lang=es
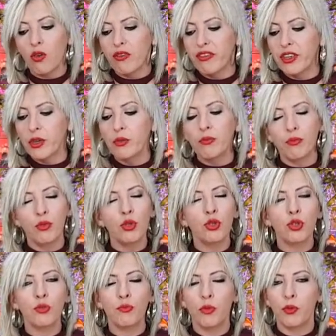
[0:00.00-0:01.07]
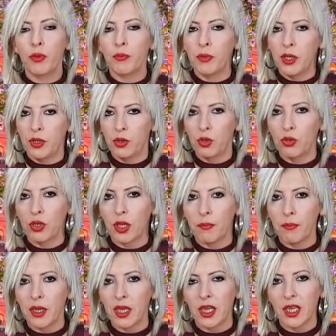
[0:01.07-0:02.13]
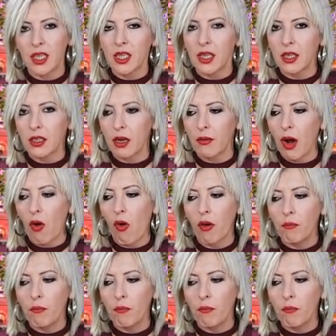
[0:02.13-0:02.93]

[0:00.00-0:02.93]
Os veo mucho movimiento también en este trabajo.